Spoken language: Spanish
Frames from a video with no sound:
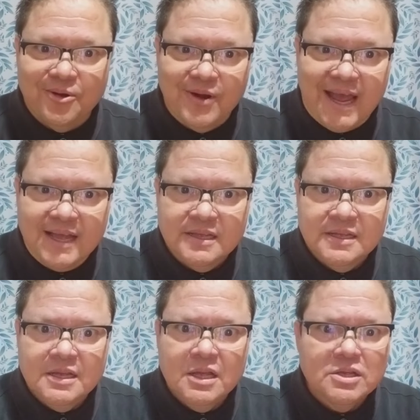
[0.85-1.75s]
Hola,
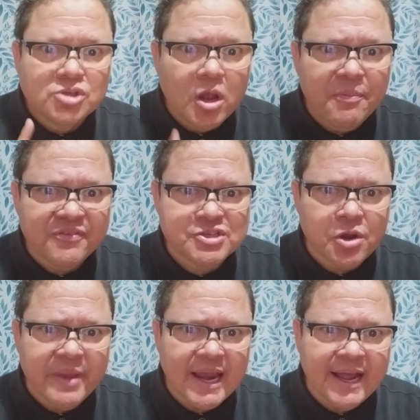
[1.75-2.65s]
soy el profesor
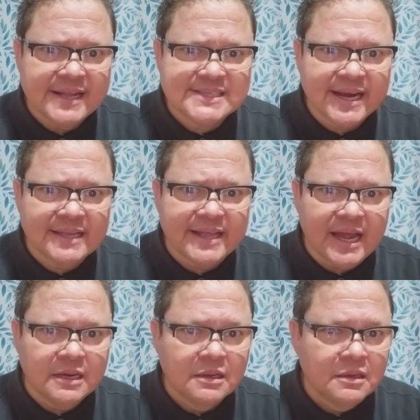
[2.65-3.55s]
Miguel Ángel
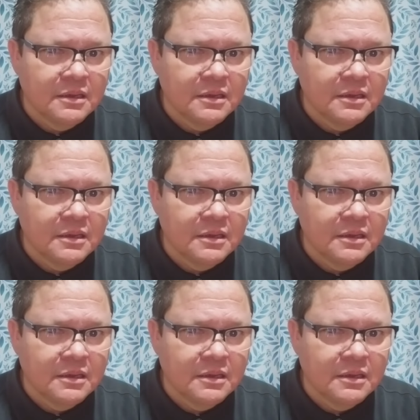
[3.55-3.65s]
Cernaterán. Terán.